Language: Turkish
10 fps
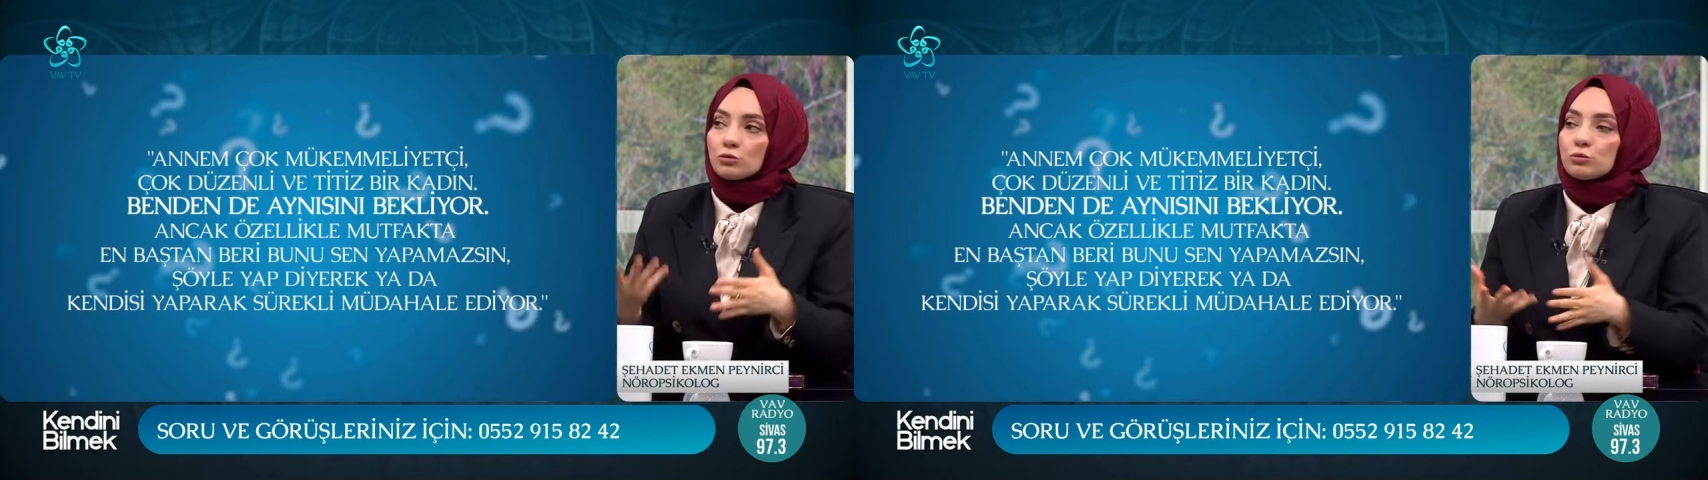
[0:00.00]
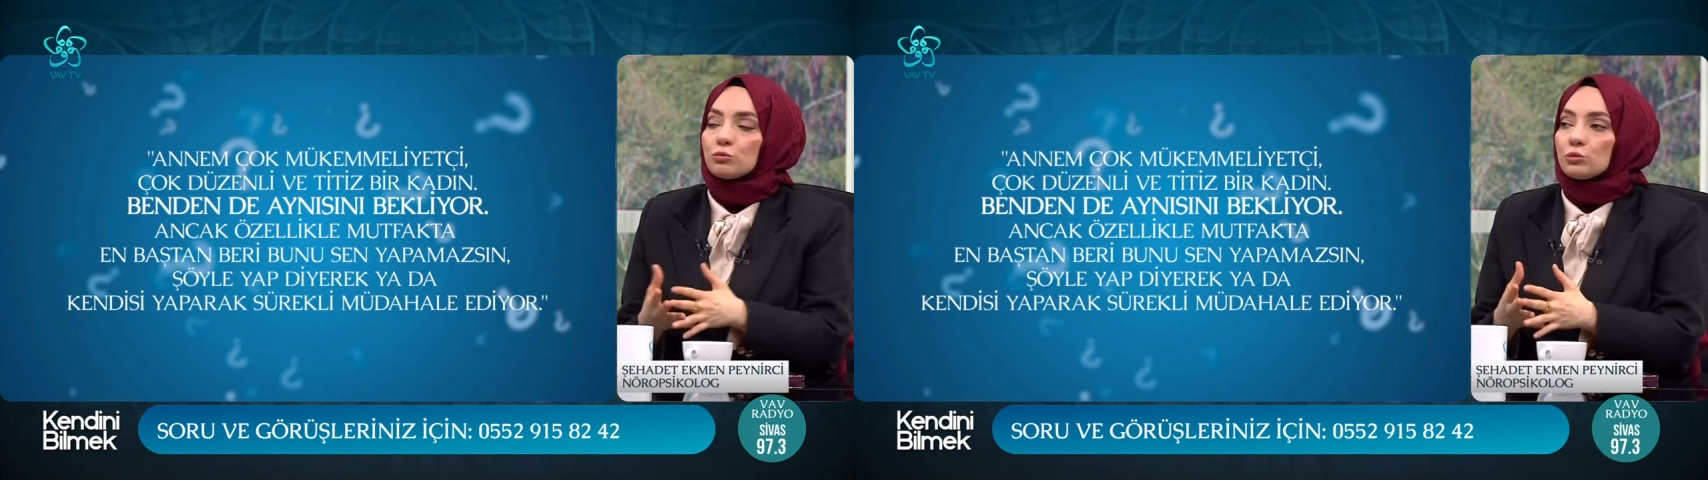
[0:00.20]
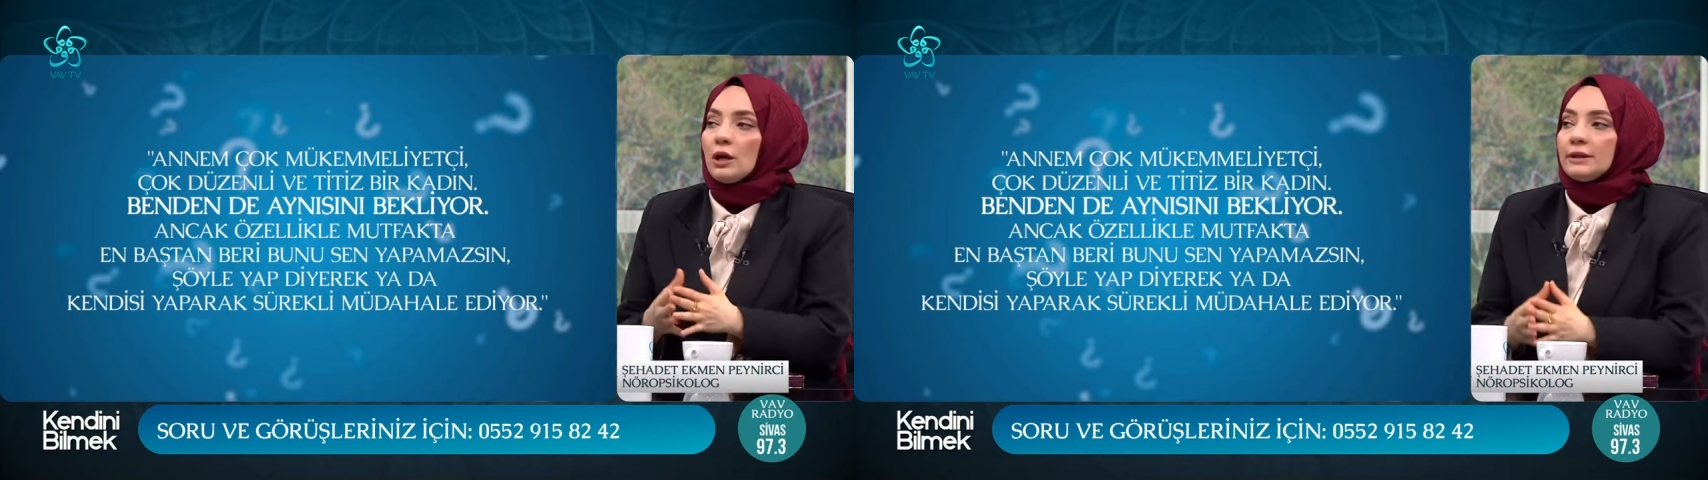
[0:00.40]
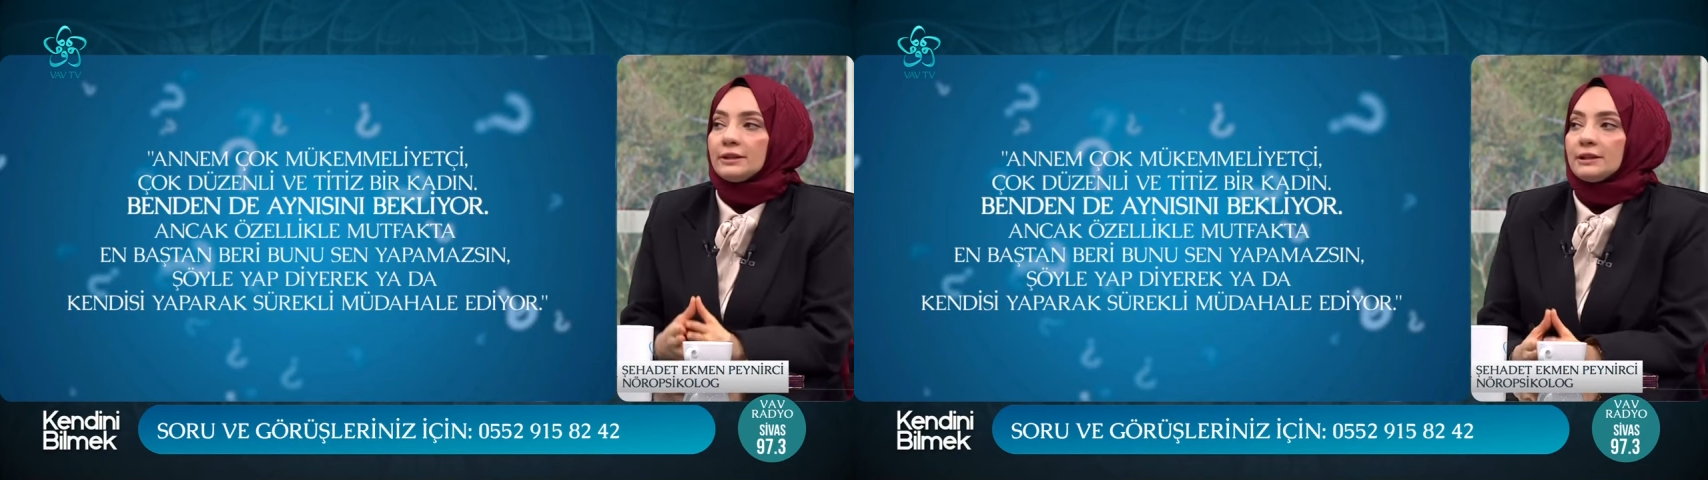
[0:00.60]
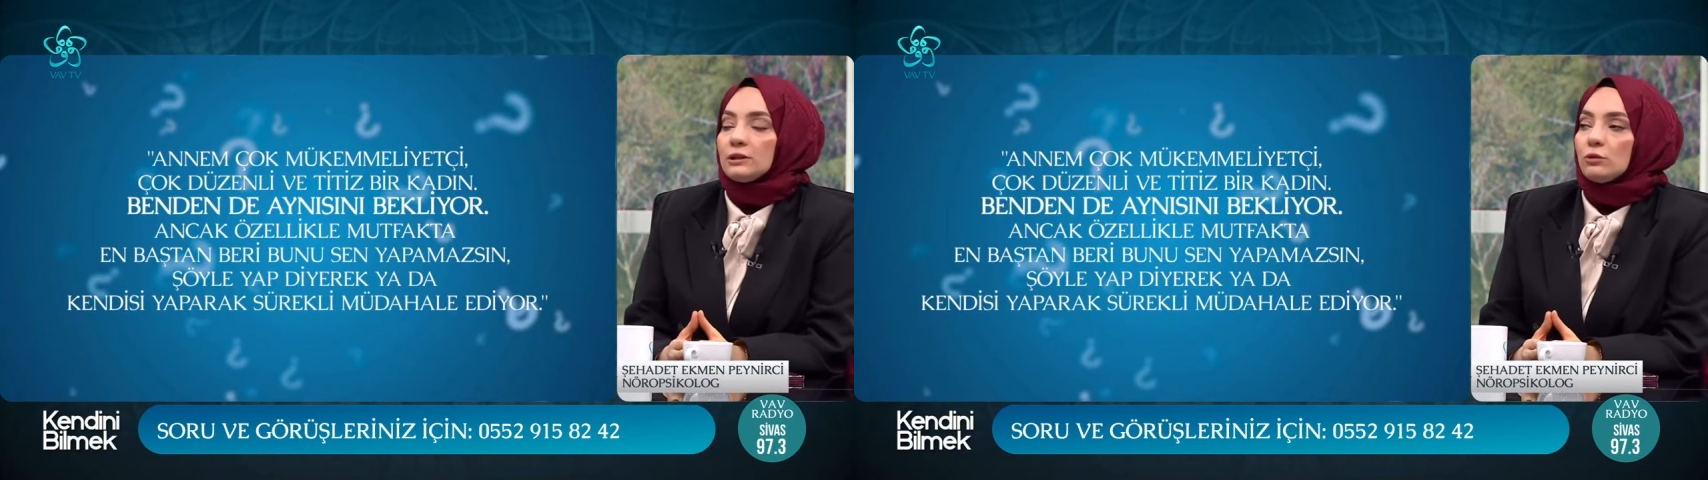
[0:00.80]
şudur
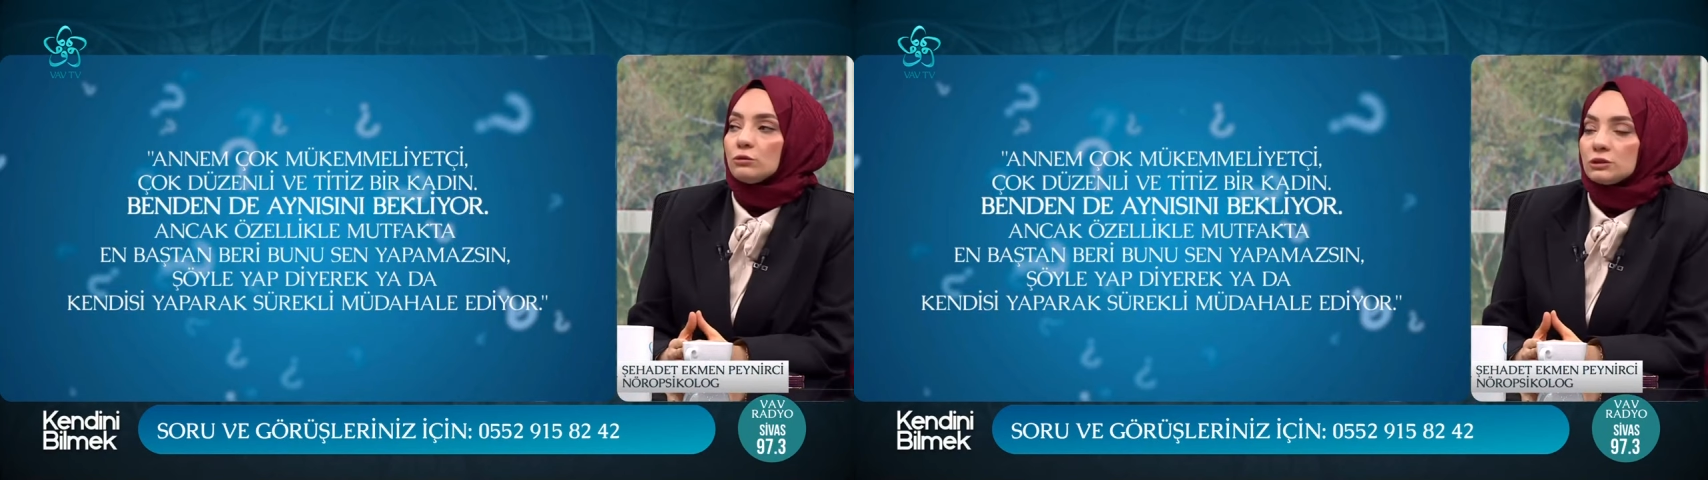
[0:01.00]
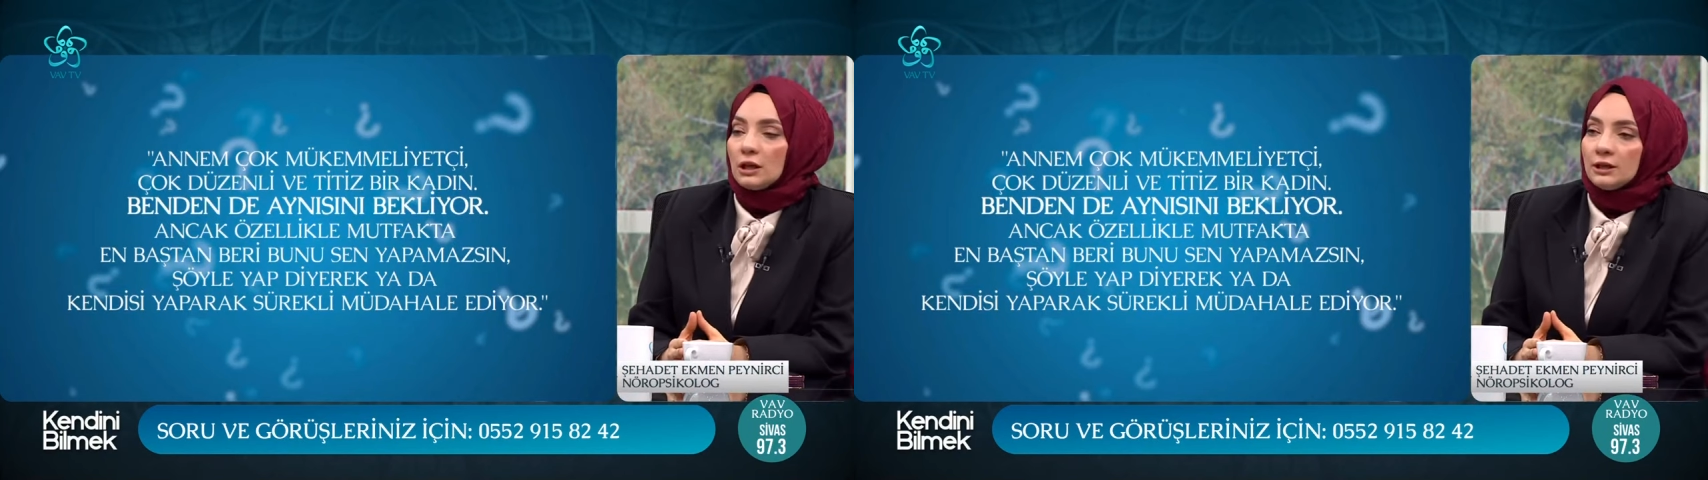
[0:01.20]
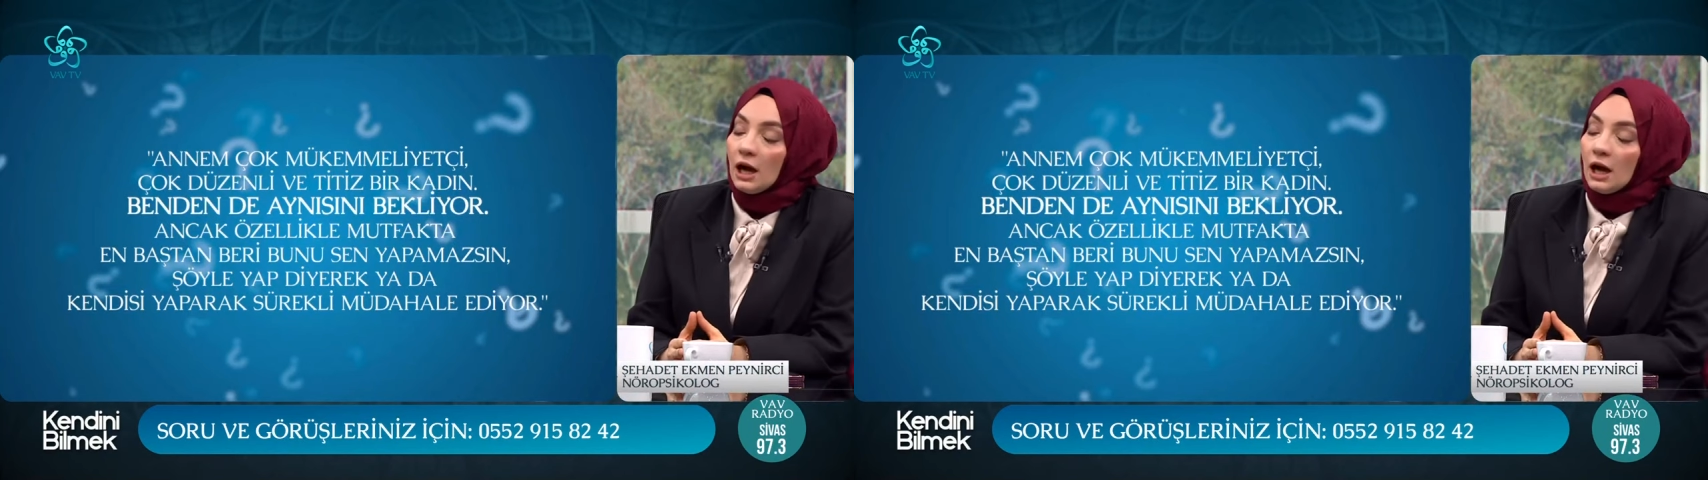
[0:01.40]
annenin özelliği.